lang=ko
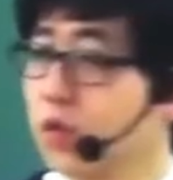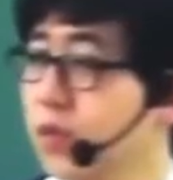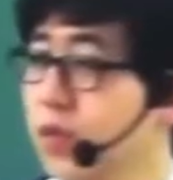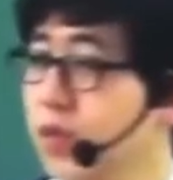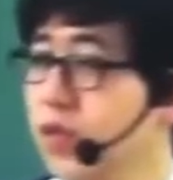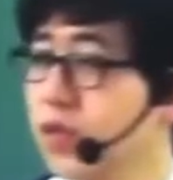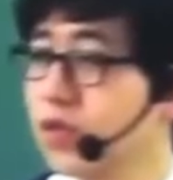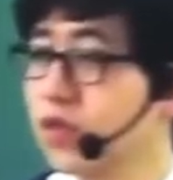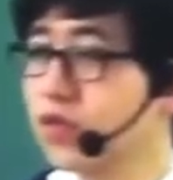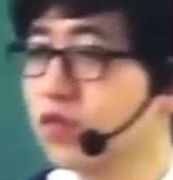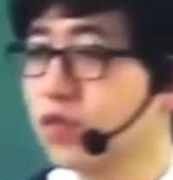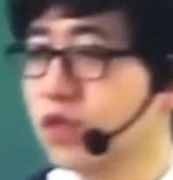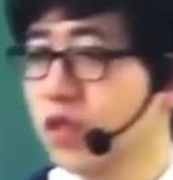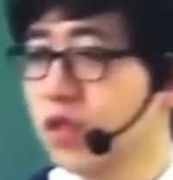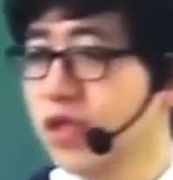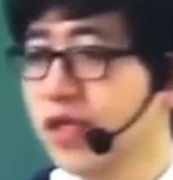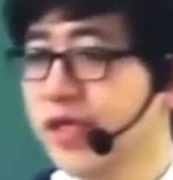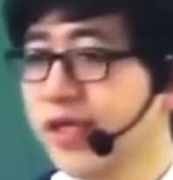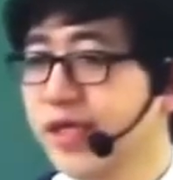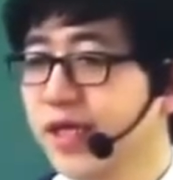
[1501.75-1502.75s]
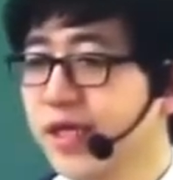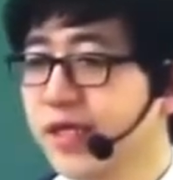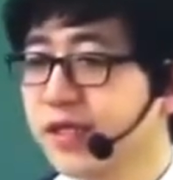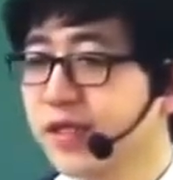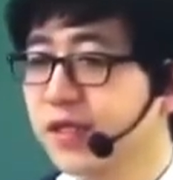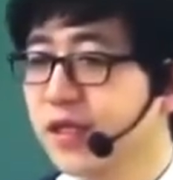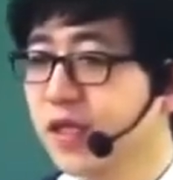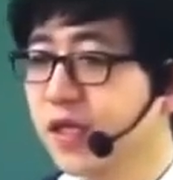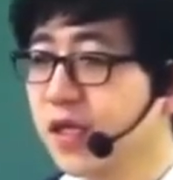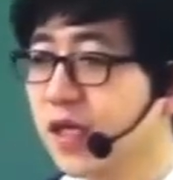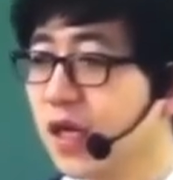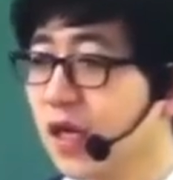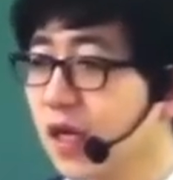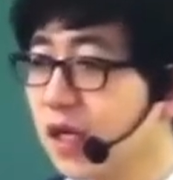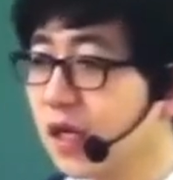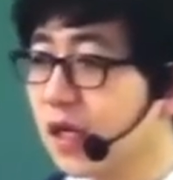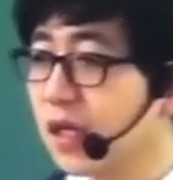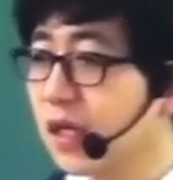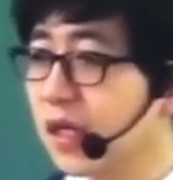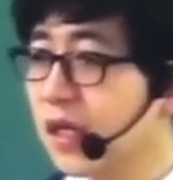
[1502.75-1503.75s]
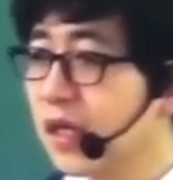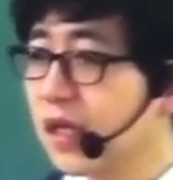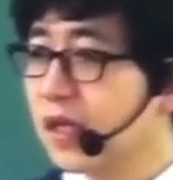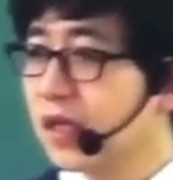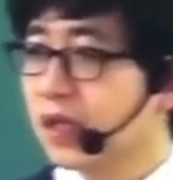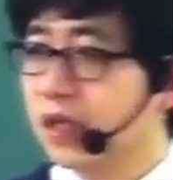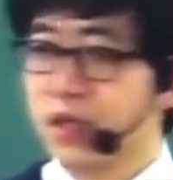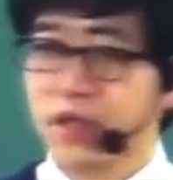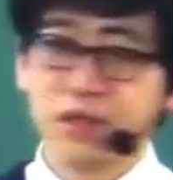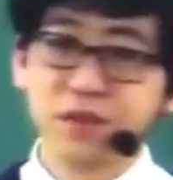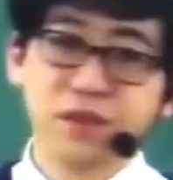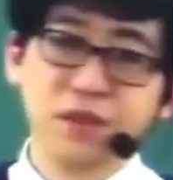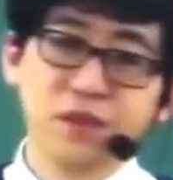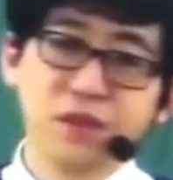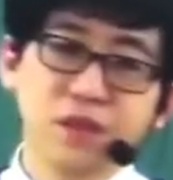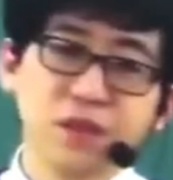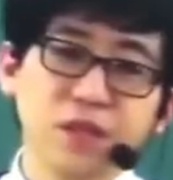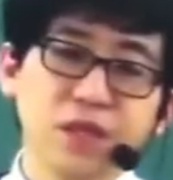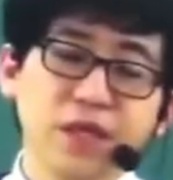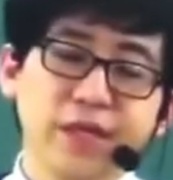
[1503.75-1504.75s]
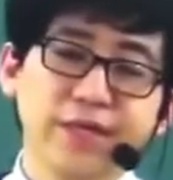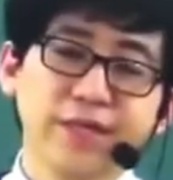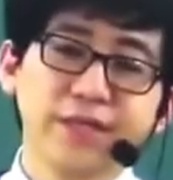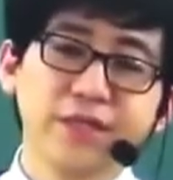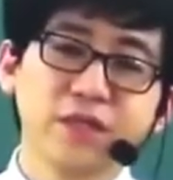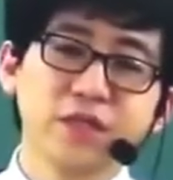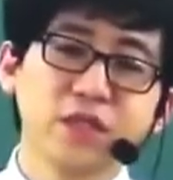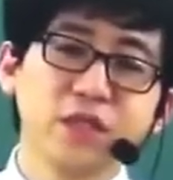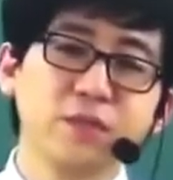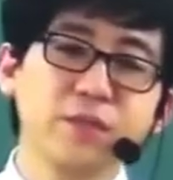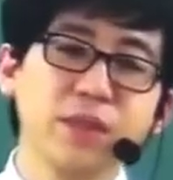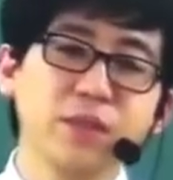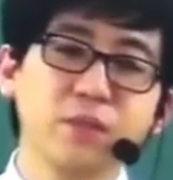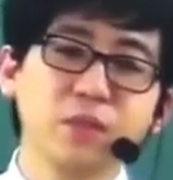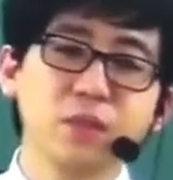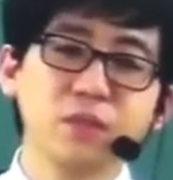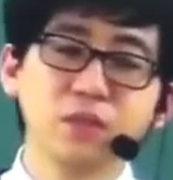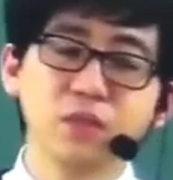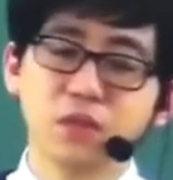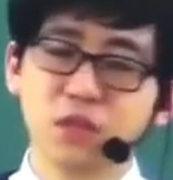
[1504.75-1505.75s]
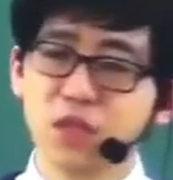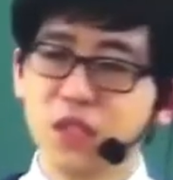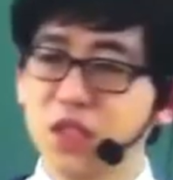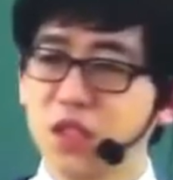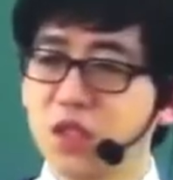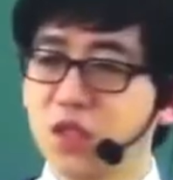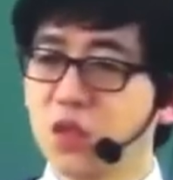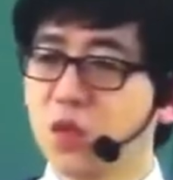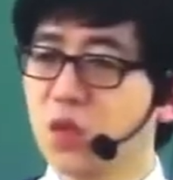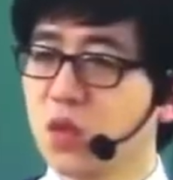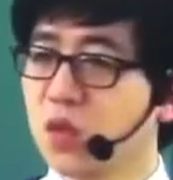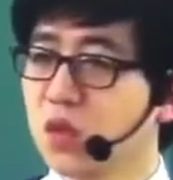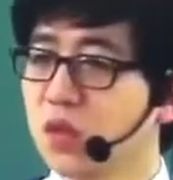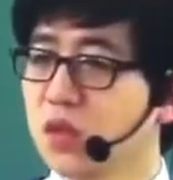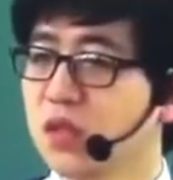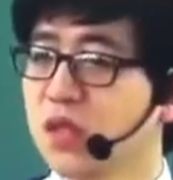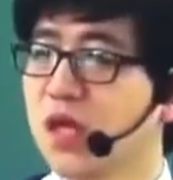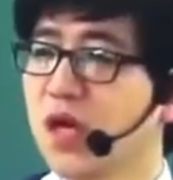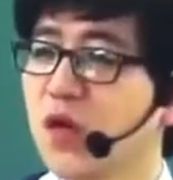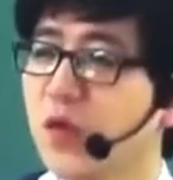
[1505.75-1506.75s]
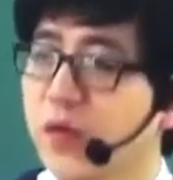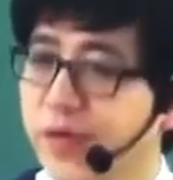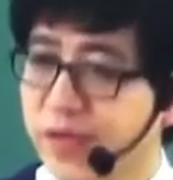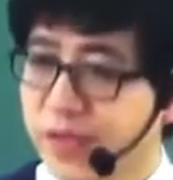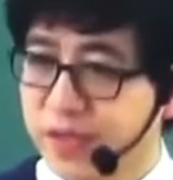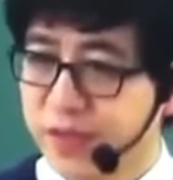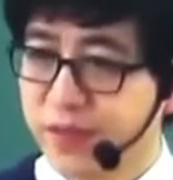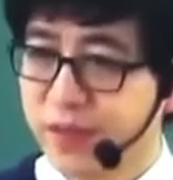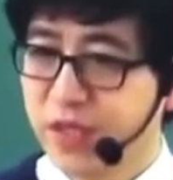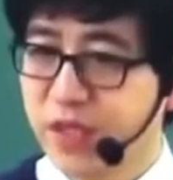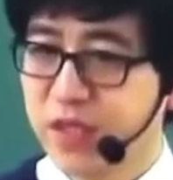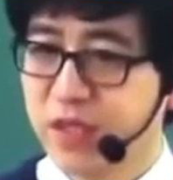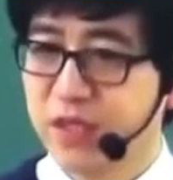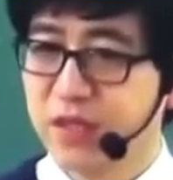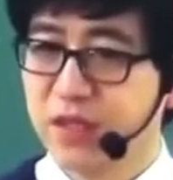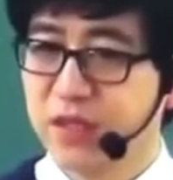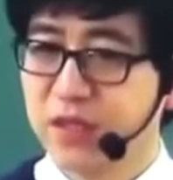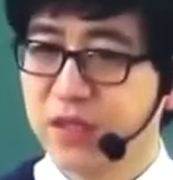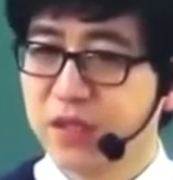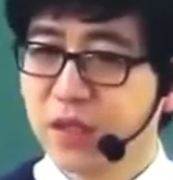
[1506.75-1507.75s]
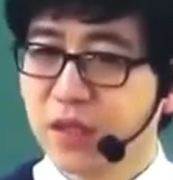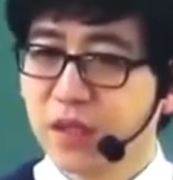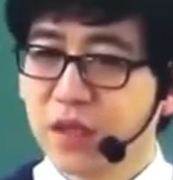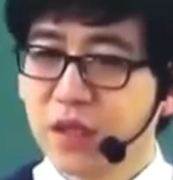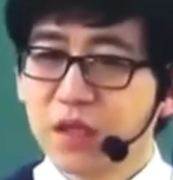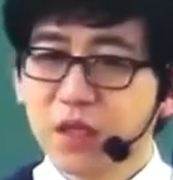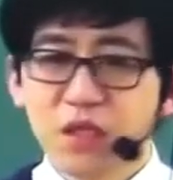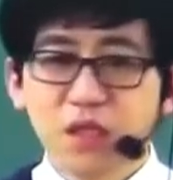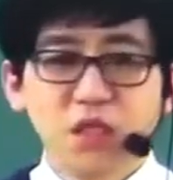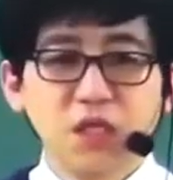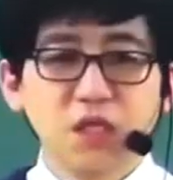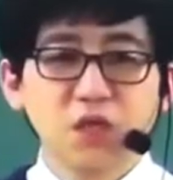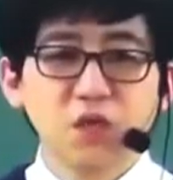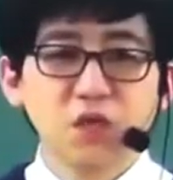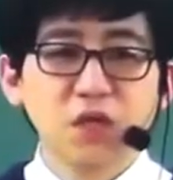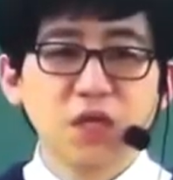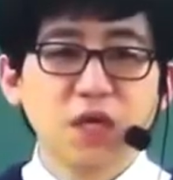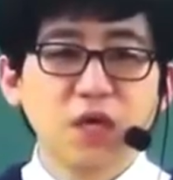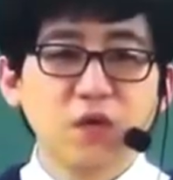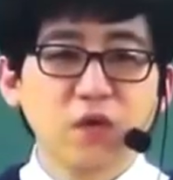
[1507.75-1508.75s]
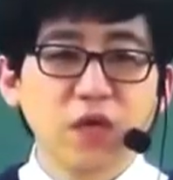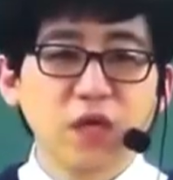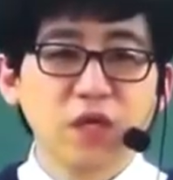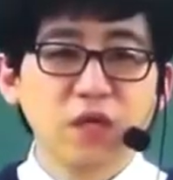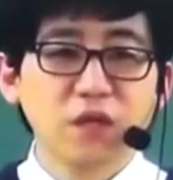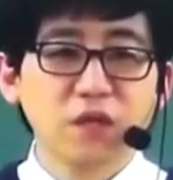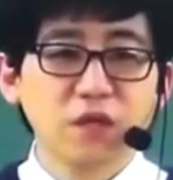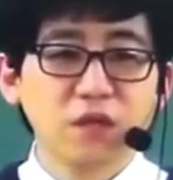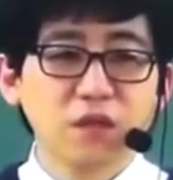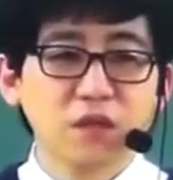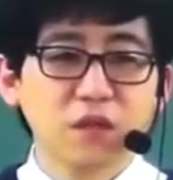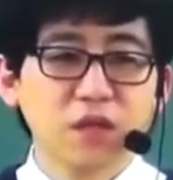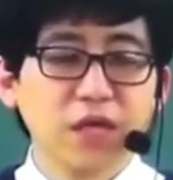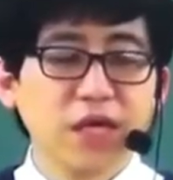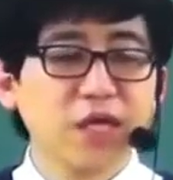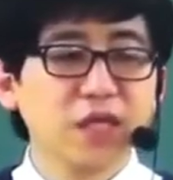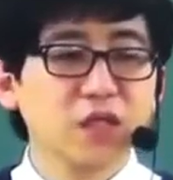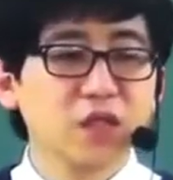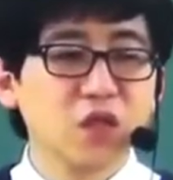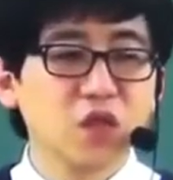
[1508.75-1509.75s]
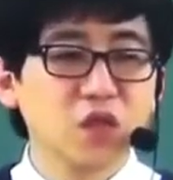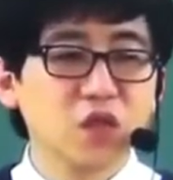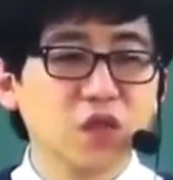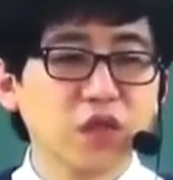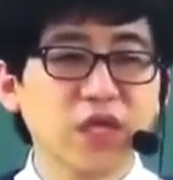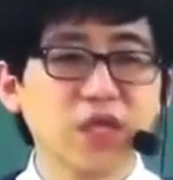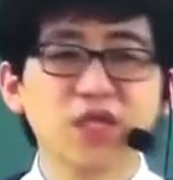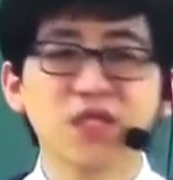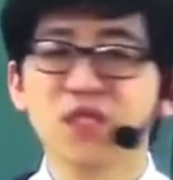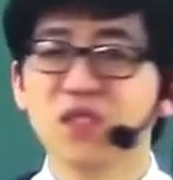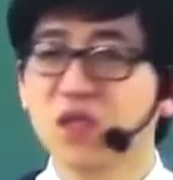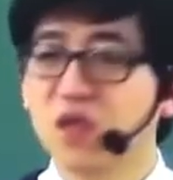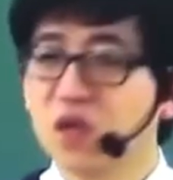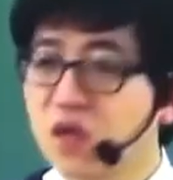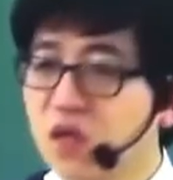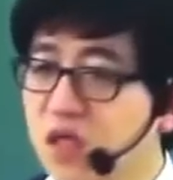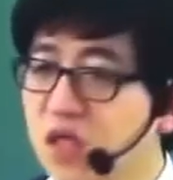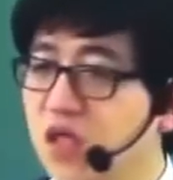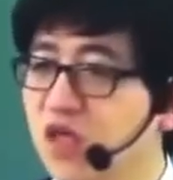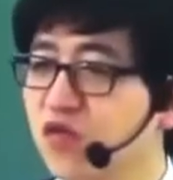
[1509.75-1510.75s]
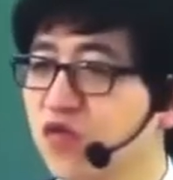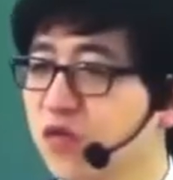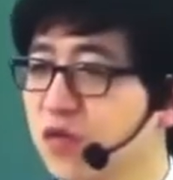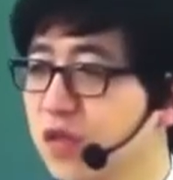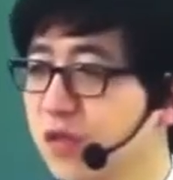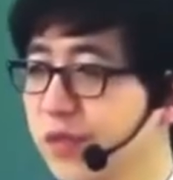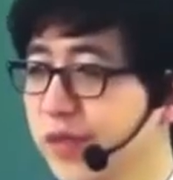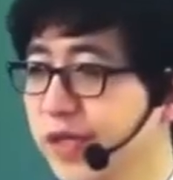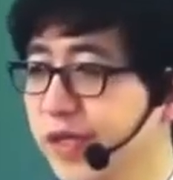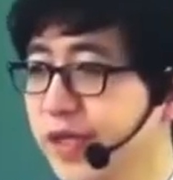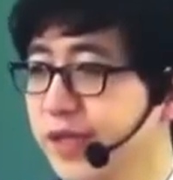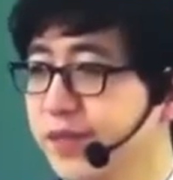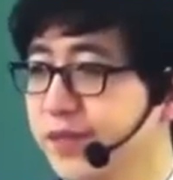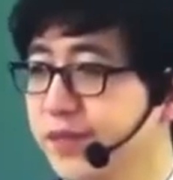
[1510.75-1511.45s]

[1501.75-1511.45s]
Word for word: 피청구인이라는 게 있을 테니까. 그래서 행정심판법은 이조 사호에 있습니다. 이조 사호에 있는 것은 행정청의 정의 규정입니다.